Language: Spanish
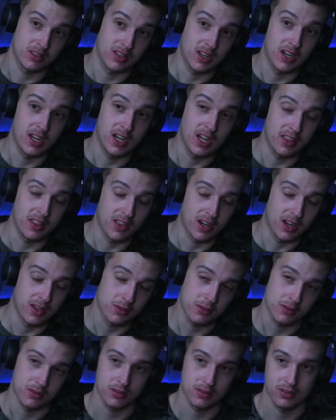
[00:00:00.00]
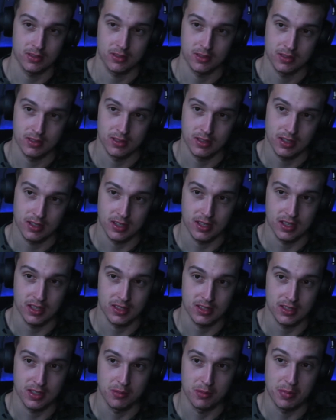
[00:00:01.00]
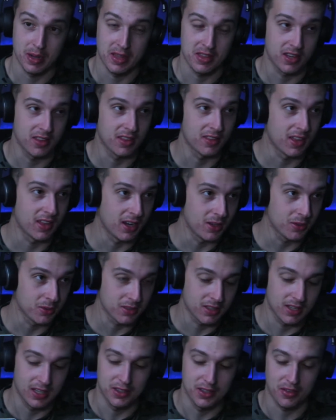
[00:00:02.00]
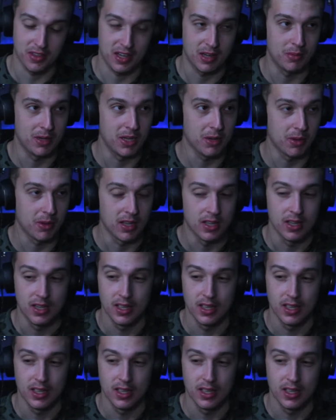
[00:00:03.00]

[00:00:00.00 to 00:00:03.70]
de él en Indiana Jones que es, el padre de Indiana Jones en la tercera película.